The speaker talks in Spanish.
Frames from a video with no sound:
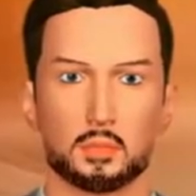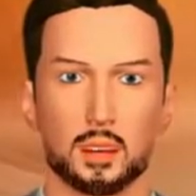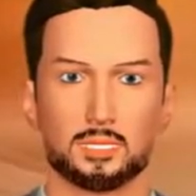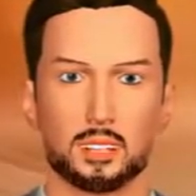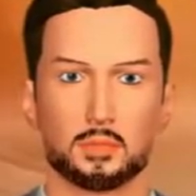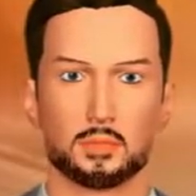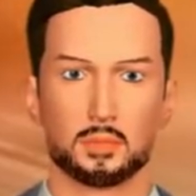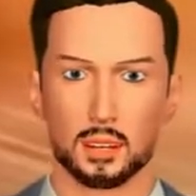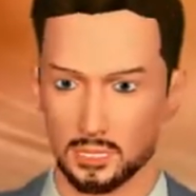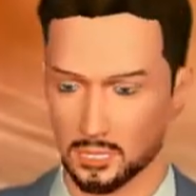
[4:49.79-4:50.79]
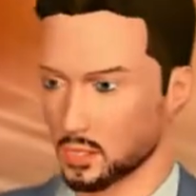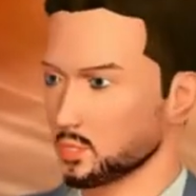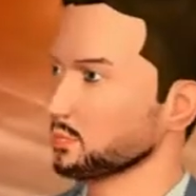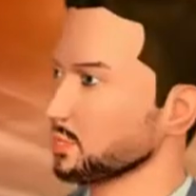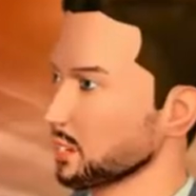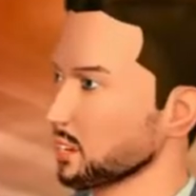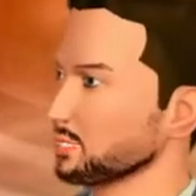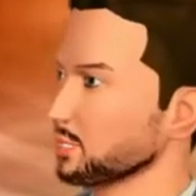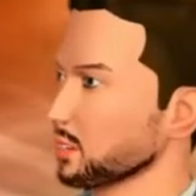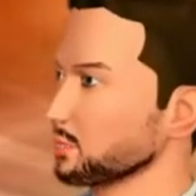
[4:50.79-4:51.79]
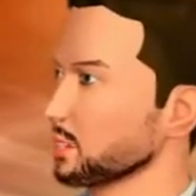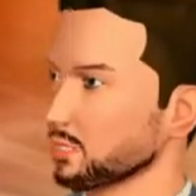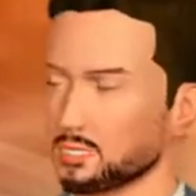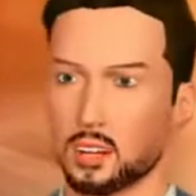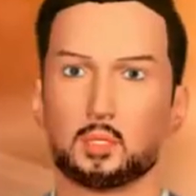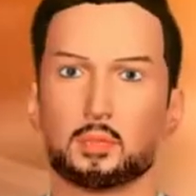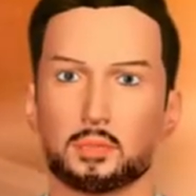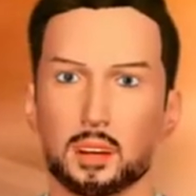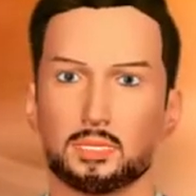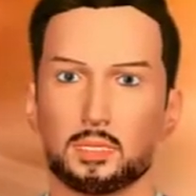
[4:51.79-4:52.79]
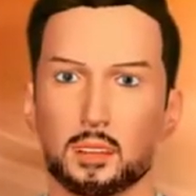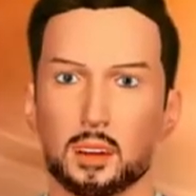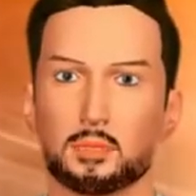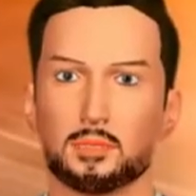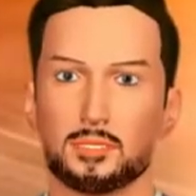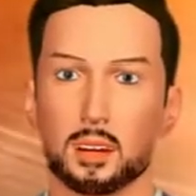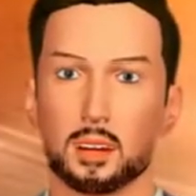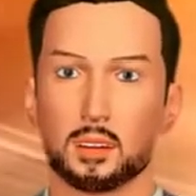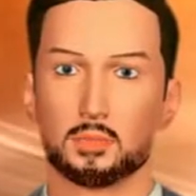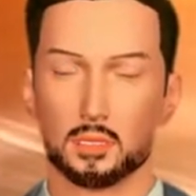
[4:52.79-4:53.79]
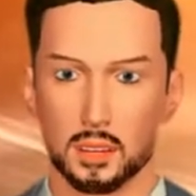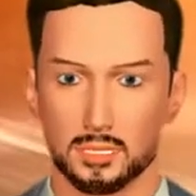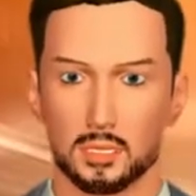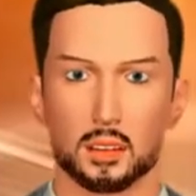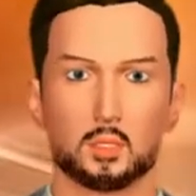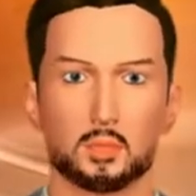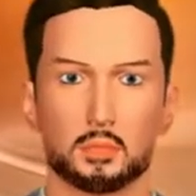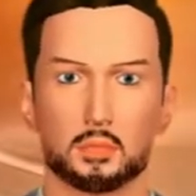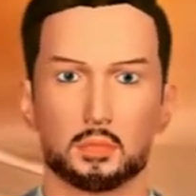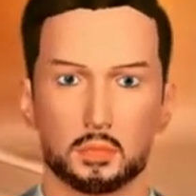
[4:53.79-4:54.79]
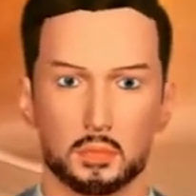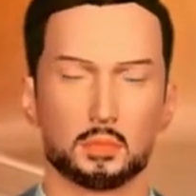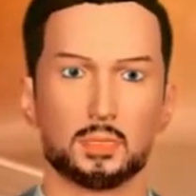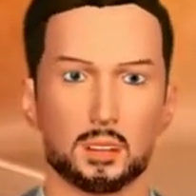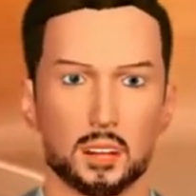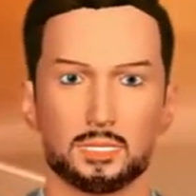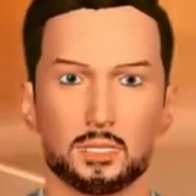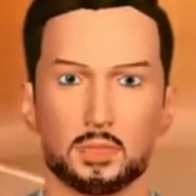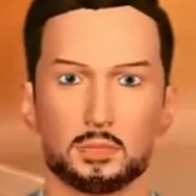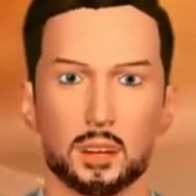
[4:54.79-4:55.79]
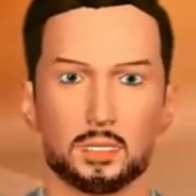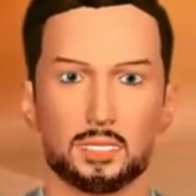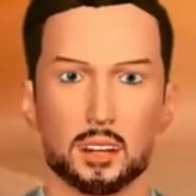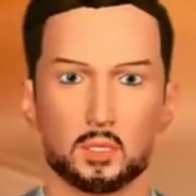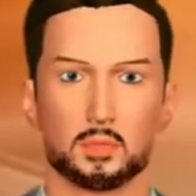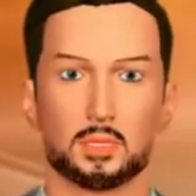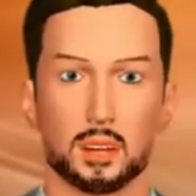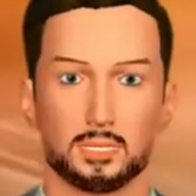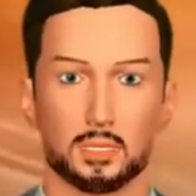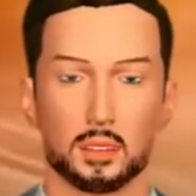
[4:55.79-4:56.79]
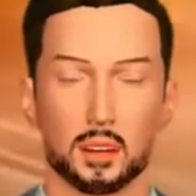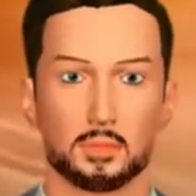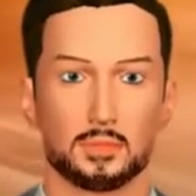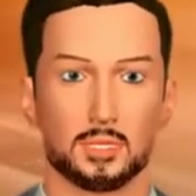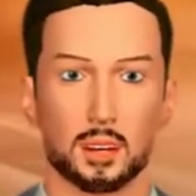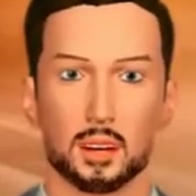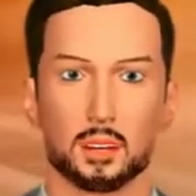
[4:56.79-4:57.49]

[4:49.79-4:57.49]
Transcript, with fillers: Sin credibilidad, no hay confianza, sin confianza, no hay ventas. Octavo. No tienes autoridad.